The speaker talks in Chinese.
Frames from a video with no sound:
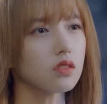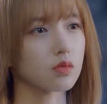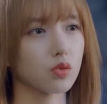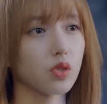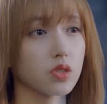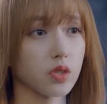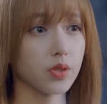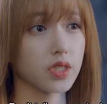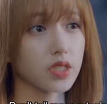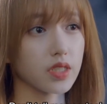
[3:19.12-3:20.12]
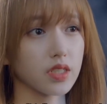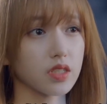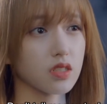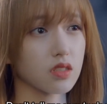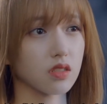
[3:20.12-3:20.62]
你不会就因为这
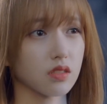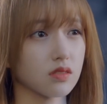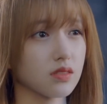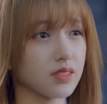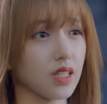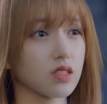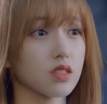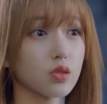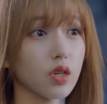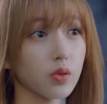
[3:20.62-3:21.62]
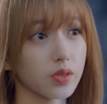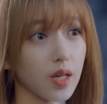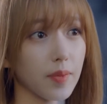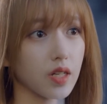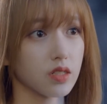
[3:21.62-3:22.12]
件事儿打车穿过大
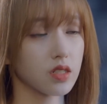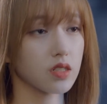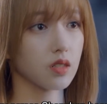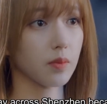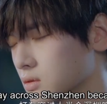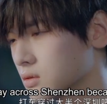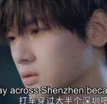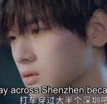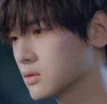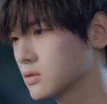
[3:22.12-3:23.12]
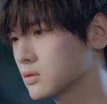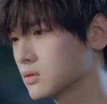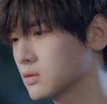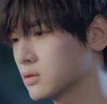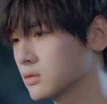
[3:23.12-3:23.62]
半个深圳吧？
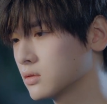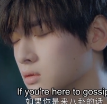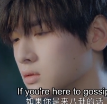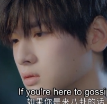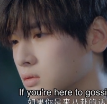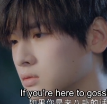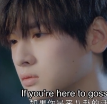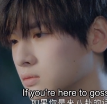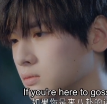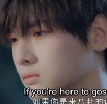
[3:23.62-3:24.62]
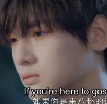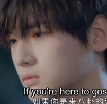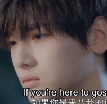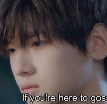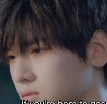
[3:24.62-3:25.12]
如果你是来八卦
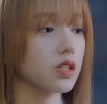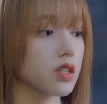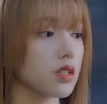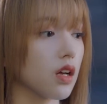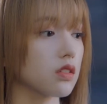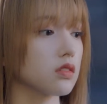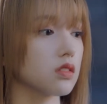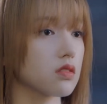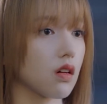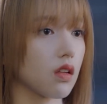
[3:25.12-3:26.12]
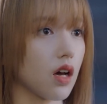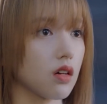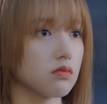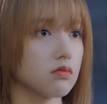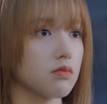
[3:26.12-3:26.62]
的话，你现在可以叫个滴滴走
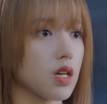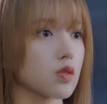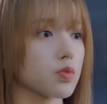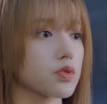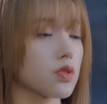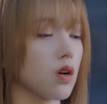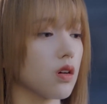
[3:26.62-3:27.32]
了，慢走不